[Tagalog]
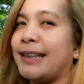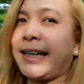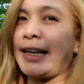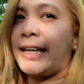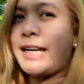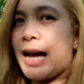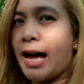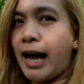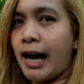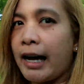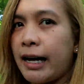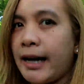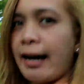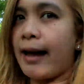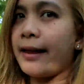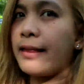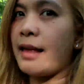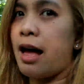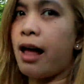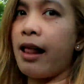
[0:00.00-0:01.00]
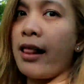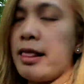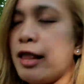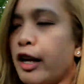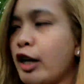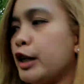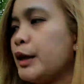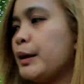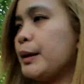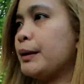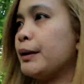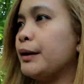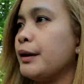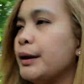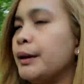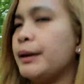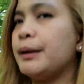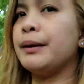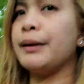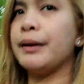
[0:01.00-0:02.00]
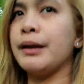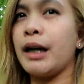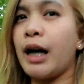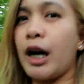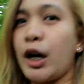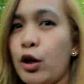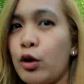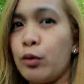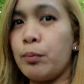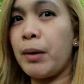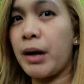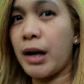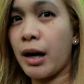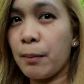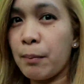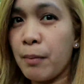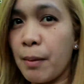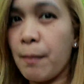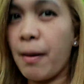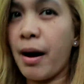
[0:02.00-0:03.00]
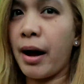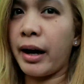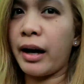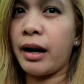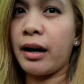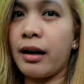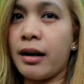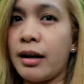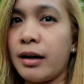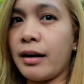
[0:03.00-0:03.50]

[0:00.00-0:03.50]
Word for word: yeah, canal ayun may nagbabike